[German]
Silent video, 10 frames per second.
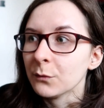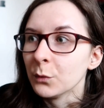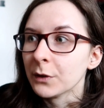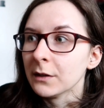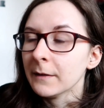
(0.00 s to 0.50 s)
Ich
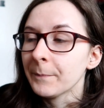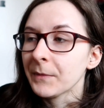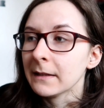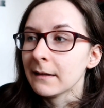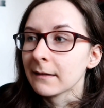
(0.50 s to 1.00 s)
wurde
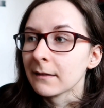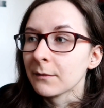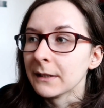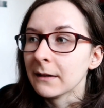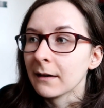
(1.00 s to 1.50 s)
in den letzten
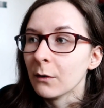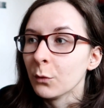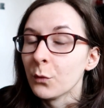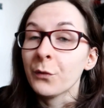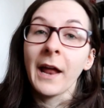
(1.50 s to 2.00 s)
zwei Tagen
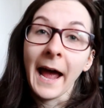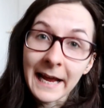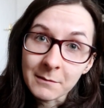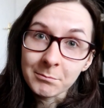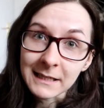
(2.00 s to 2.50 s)
auch nur von
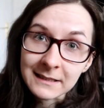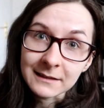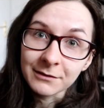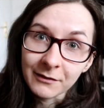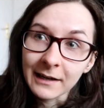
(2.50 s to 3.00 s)
einem
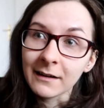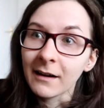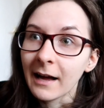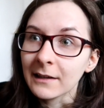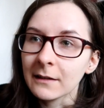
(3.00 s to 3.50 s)

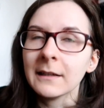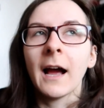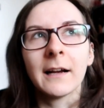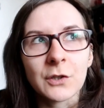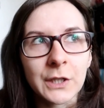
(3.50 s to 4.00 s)
Maskenverweigerer an,
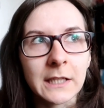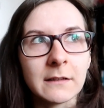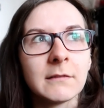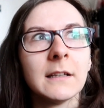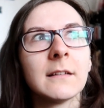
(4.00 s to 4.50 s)
ne,
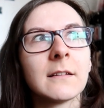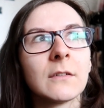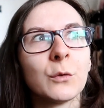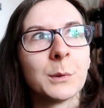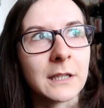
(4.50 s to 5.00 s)
angeschrien,
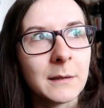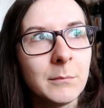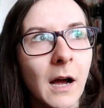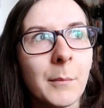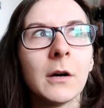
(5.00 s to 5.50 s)
ist
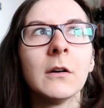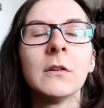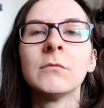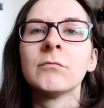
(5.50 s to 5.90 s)
übertrieben, aber